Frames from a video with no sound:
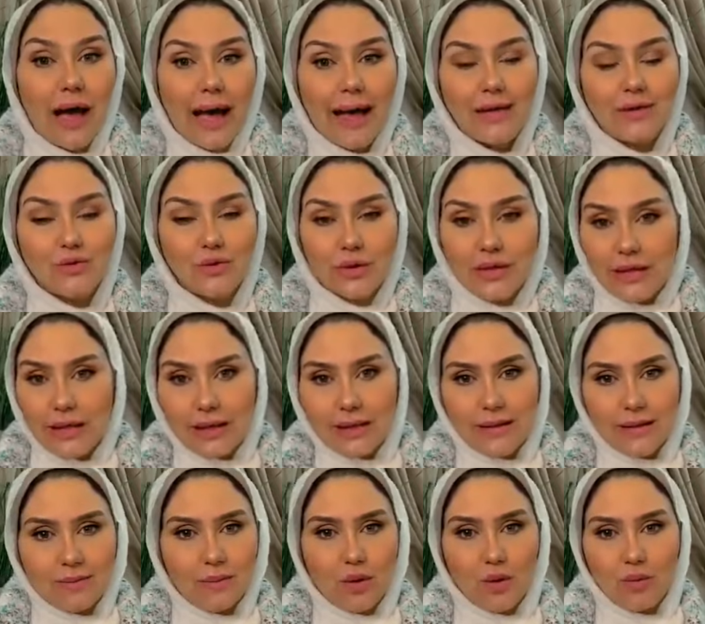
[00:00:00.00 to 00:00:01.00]
عايزه
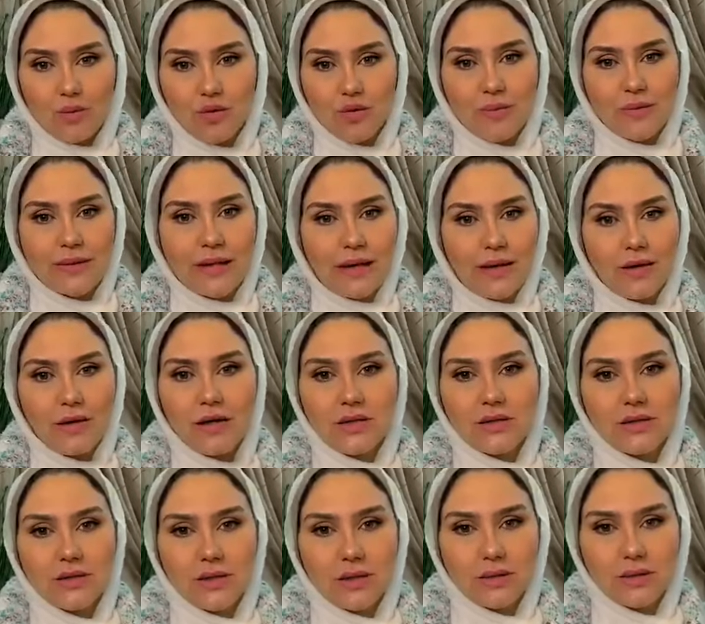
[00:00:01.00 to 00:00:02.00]
يجيلي ما هو مش بتاعي
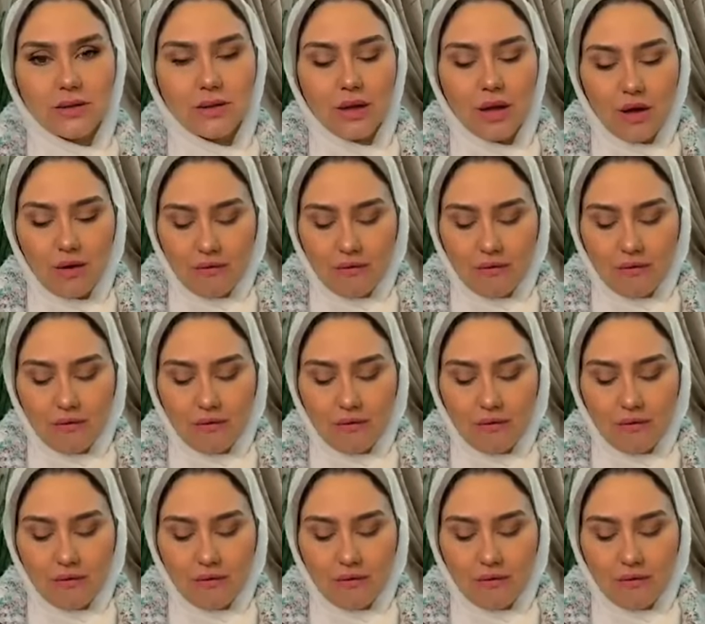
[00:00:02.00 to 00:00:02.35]
اصلا